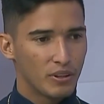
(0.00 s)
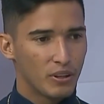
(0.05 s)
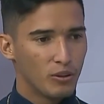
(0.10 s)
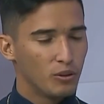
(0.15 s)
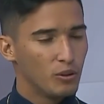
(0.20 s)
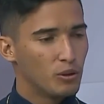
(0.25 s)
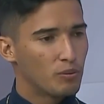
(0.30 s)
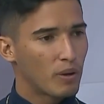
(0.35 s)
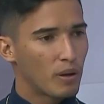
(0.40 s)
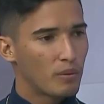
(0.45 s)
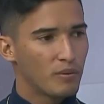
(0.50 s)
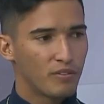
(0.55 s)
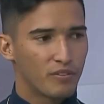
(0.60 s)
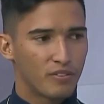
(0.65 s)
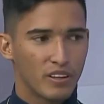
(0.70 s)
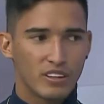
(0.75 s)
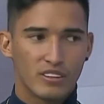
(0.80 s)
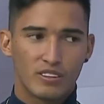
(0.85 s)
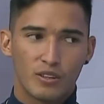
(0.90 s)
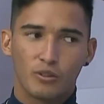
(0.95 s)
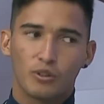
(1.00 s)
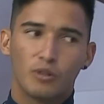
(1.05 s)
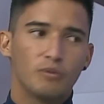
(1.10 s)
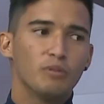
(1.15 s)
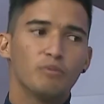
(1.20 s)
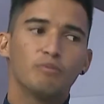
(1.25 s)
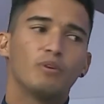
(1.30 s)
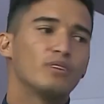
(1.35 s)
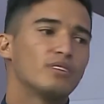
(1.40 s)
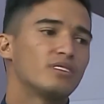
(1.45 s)
ele olhou para mim e fez, seu nome
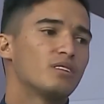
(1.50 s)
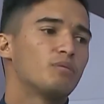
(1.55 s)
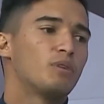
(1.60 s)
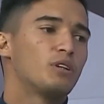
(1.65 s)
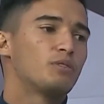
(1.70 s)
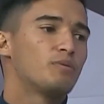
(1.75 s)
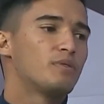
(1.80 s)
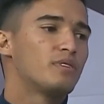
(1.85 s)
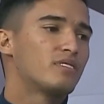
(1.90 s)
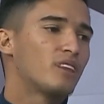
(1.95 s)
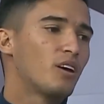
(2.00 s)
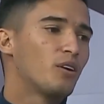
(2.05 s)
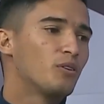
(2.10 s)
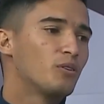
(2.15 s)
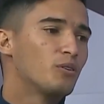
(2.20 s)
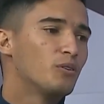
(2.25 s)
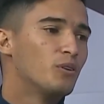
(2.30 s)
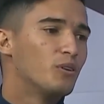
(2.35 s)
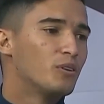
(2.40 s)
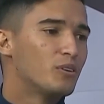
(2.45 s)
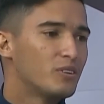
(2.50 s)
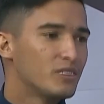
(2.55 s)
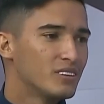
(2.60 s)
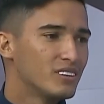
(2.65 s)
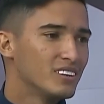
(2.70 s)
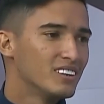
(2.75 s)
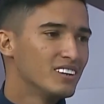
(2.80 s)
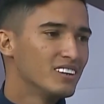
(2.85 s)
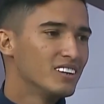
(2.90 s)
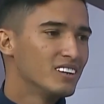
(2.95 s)
não pode ser mais pizzaiolo louco.
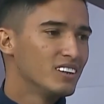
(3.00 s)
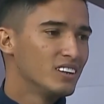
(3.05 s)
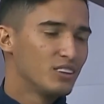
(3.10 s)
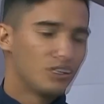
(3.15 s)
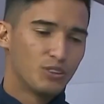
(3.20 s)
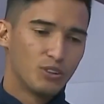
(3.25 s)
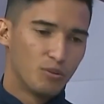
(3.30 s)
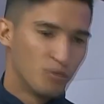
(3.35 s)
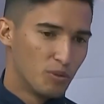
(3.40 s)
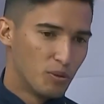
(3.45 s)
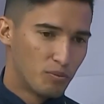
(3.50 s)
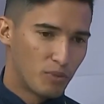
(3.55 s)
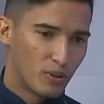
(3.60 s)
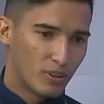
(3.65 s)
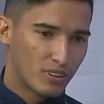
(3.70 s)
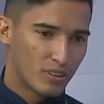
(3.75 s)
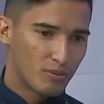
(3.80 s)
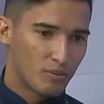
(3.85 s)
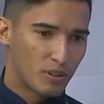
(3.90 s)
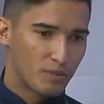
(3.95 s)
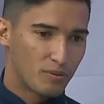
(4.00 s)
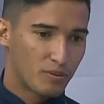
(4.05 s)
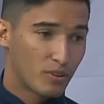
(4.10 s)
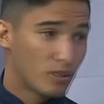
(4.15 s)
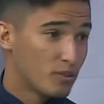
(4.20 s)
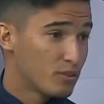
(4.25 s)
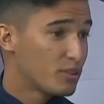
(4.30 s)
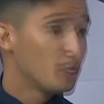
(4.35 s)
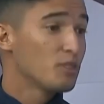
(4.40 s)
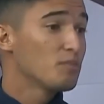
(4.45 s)
Seu nome não pode ser mais
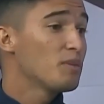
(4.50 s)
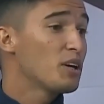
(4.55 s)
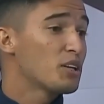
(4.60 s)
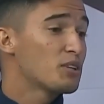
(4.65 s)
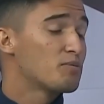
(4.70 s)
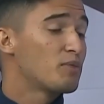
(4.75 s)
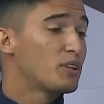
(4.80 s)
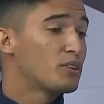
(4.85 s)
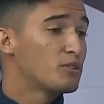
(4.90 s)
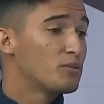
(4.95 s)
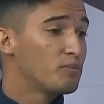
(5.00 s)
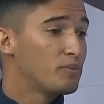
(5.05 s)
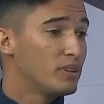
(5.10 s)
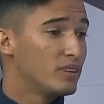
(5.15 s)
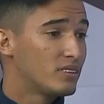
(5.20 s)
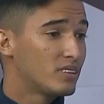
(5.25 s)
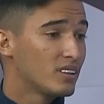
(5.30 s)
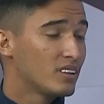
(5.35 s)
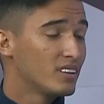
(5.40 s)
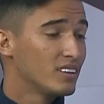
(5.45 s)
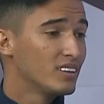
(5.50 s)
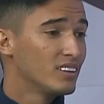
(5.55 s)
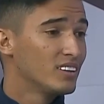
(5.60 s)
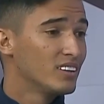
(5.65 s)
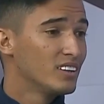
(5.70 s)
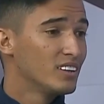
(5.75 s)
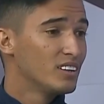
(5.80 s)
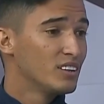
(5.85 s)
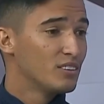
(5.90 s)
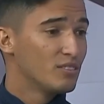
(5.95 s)
pizzaiolo. Você não mexe mais com pizza.
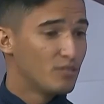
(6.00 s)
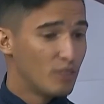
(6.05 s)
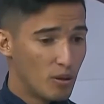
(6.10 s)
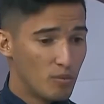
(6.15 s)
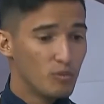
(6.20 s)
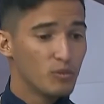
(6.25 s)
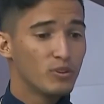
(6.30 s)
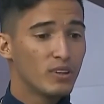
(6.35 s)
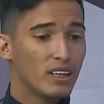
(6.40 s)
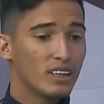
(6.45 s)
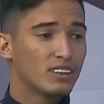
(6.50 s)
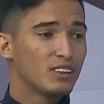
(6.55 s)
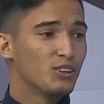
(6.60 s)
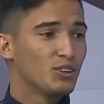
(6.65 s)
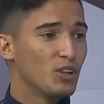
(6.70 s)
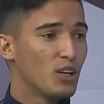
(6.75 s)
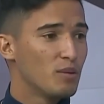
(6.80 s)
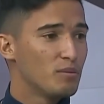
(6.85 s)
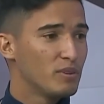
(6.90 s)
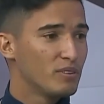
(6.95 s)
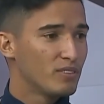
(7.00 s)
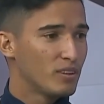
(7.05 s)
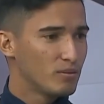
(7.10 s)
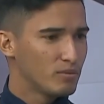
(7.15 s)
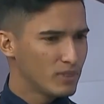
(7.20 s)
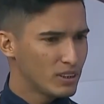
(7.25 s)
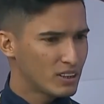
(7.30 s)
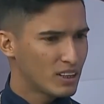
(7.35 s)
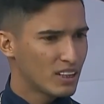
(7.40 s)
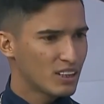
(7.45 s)
Exato. Vamos mudar esse nome? Vamos
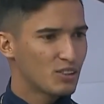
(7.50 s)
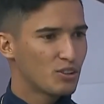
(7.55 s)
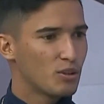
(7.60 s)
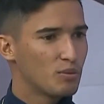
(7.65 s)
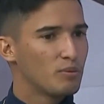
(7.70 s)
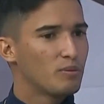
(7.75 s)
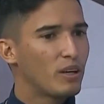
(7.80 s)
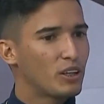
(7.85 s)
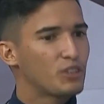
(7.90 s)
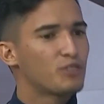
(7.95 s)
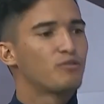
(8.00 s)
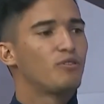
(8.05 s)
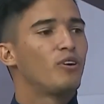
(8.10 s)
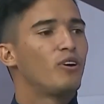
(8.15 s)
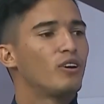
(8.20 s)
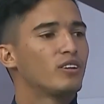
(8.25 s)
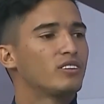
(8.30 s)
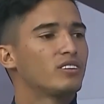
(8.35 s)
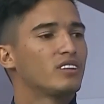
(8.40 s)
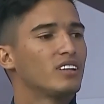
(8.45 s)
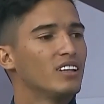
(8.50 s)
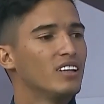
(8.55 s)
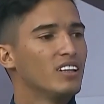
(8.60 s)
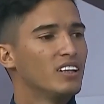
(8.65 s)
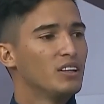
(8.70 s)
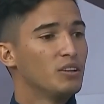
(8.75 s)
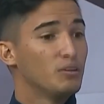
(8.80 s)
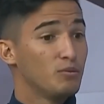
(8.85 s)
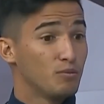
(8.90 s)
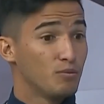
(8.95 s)
deixar esse nome mais forte?
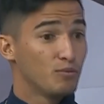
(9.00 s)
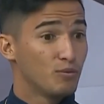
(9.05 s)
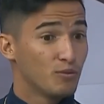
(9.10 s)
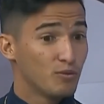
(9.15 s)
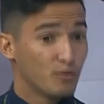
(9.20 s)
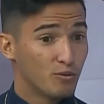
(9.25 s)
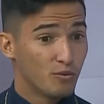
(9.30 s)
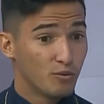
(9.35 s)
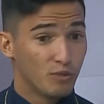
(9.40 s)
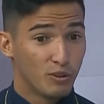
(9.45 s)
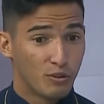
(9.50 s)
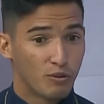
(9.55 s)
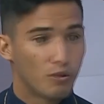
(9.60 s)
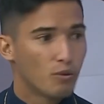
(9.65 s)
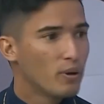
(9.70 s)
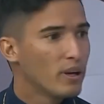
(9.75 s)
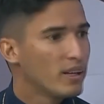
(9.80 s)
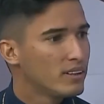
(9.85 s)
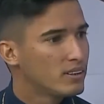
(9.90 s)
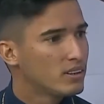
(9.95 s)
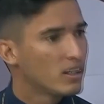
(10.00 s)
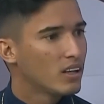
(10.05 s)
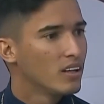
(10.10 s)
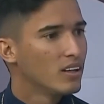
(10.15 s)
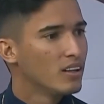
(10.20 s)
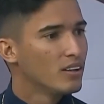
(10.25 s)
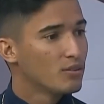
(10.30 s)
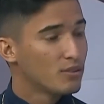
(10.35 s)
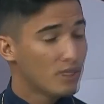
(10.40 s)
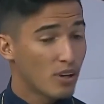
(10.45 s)
Um, um, um influência?
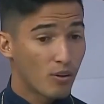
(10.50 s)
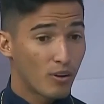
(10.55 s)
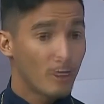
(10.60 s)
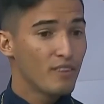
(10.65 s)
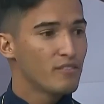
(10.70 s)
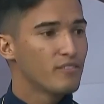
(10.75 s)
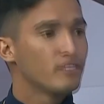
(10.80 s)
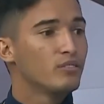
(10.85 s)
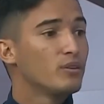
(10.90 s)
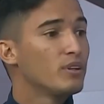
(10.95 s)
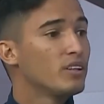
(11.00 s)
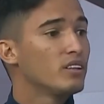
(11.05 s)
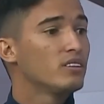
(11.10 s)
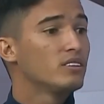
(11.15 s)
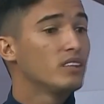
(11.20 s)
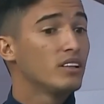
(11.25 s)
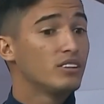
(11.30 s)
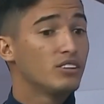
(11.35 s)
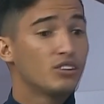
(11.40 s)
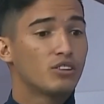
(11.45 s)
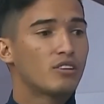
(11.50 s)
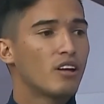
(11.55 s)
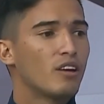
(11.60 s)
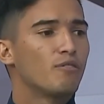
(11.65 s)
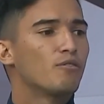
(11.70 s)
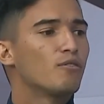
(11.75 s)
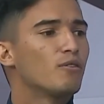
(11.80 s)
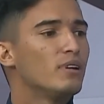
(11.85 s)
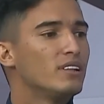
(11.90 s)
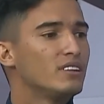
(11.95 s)
você agora é, é digital
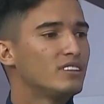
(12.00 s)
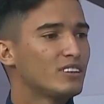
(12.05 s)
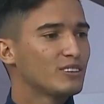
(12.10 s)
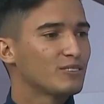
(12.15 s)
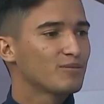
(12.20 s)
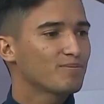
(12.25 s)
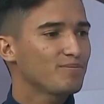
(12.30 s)
influência.